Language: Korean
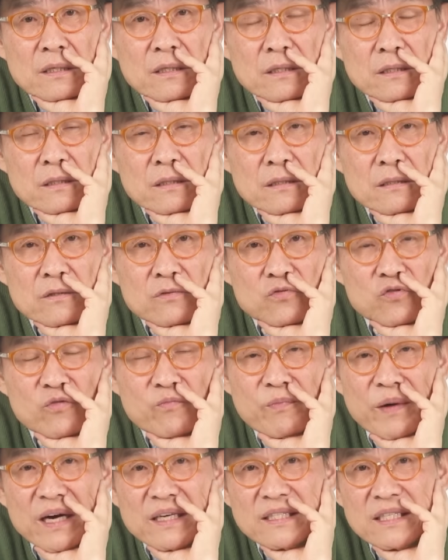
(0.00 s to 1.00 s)
그
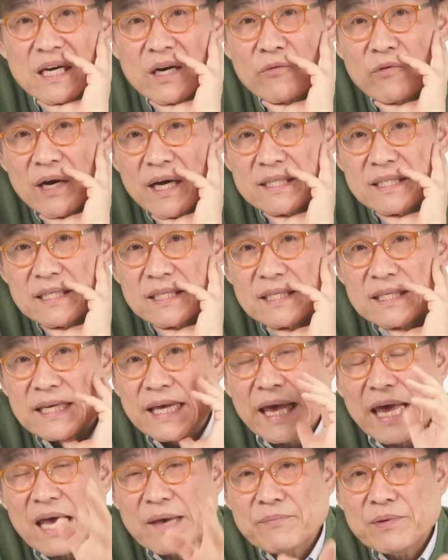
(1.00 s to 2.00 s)
국방장관이
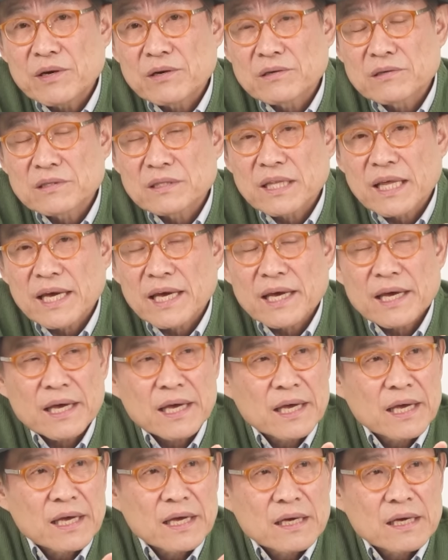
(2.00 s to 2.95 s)
해병대